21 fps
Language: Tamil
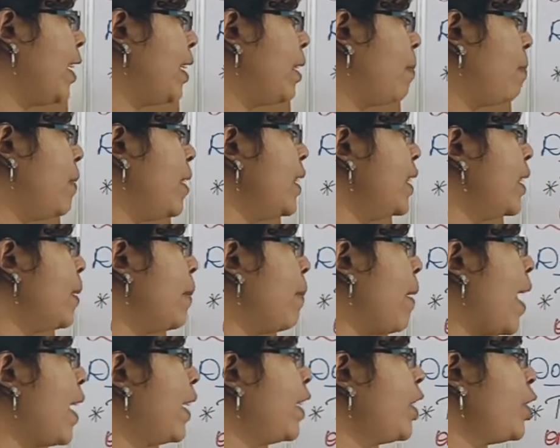இட் மீன்ஸ்
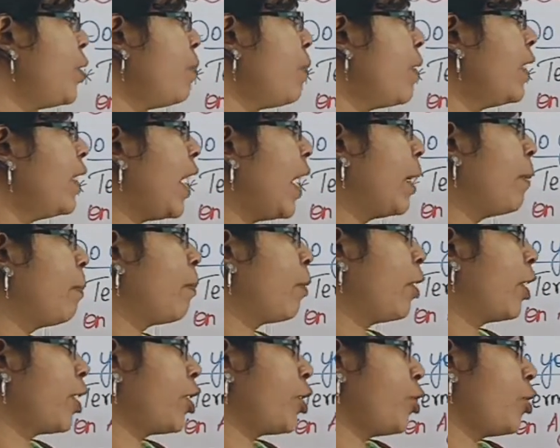மேனேஜ்மெண்ட் அண்ட்
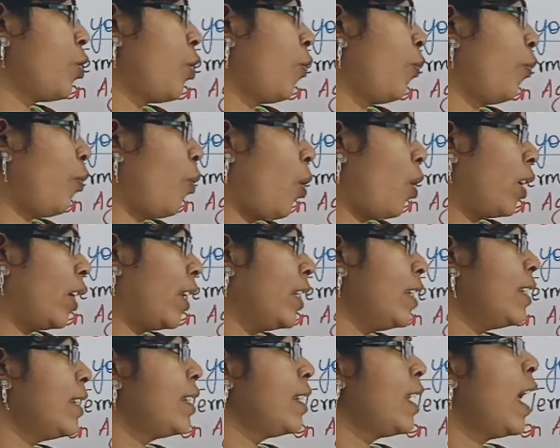ப்ரொடெக்ஷன் ஆஃப்
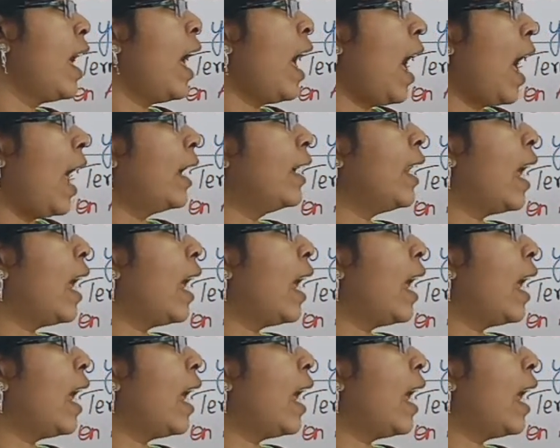ஃபாரஸ்ட் அண்ட்